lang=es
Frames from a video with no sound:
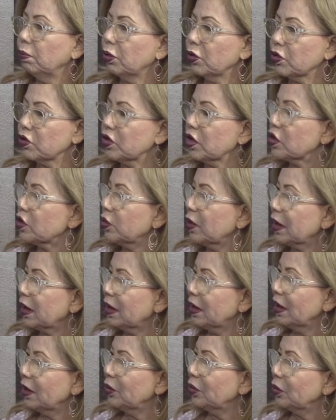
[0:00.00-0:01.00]
proceso
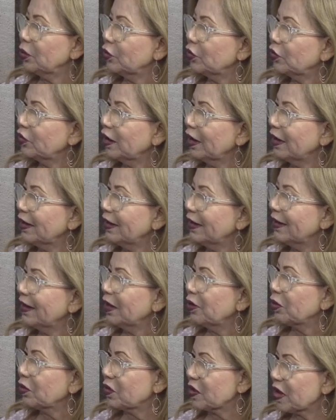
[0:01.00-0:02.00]
aquí con ustedes
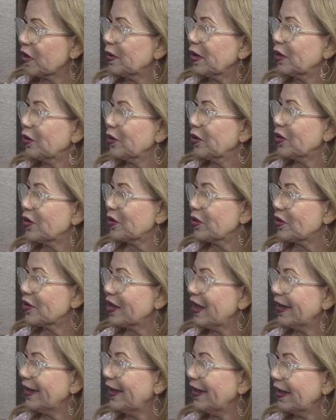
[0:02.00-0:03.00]
del Observatorio
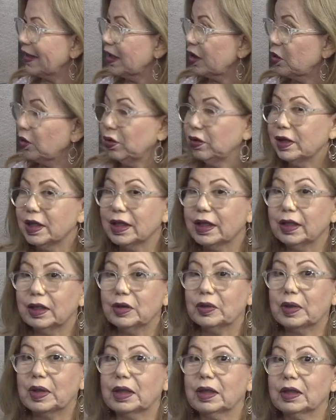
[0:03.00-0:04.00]
Social de la
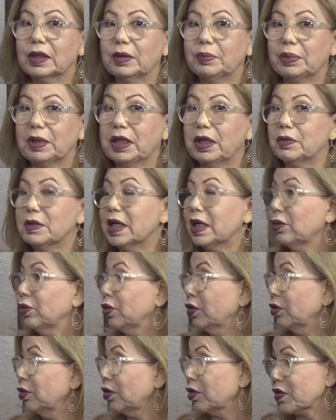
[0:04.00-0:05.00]
Católica. De verdad que para mí era
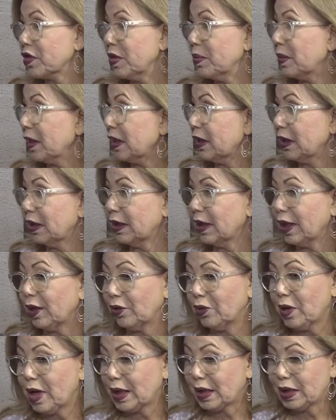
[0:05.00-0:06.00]
un honor siempre
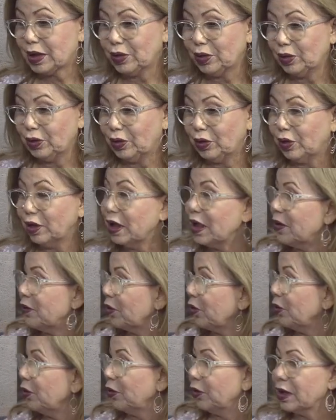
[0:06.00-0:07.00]
tenerlos aquí con los
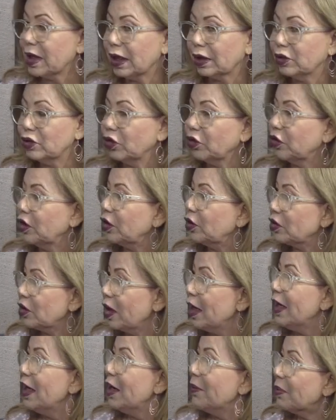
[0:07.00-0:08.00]
libros, los diagnósticos.
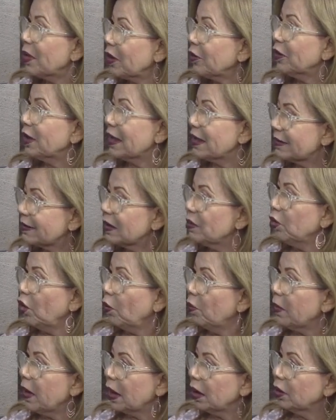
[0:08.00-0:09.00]
Pero en este
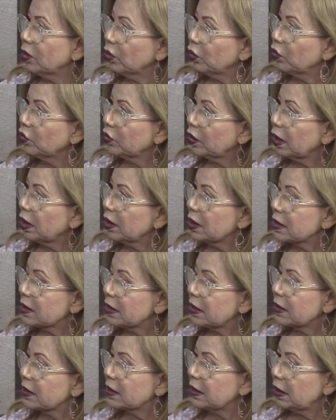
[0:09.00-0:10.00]
momento
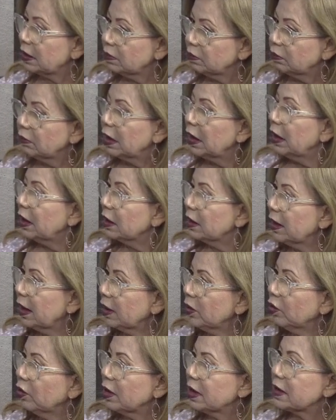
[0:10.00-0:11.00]
ustedes que están
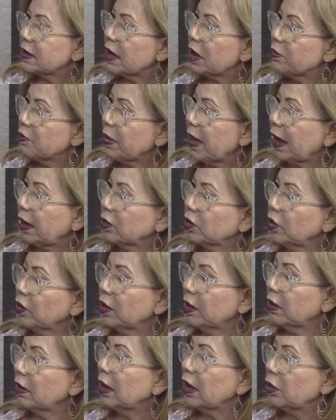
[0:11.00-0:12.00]
dándole este
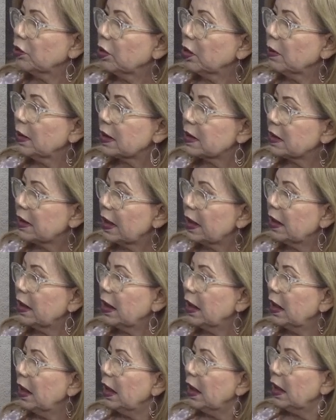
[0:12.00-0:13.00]
impacto desde la nueva
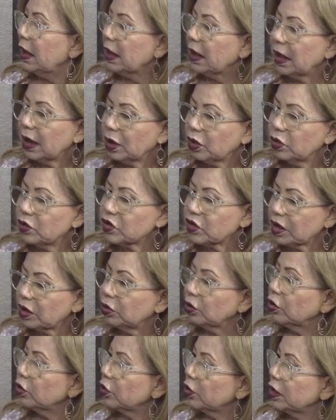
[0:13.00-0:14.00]
sede eh, con
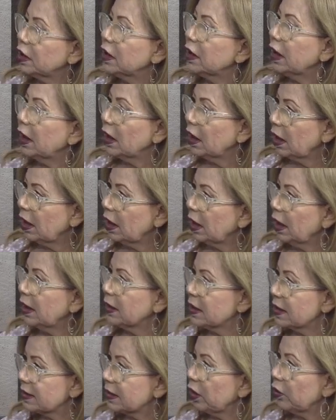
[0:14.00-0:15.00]
psicología,
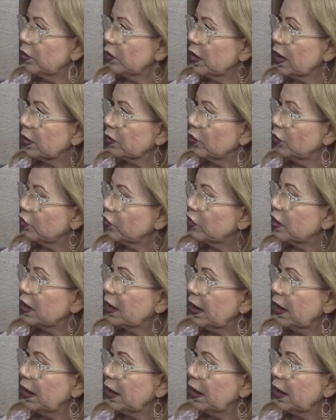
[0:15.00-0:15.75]
han estado diagnosticando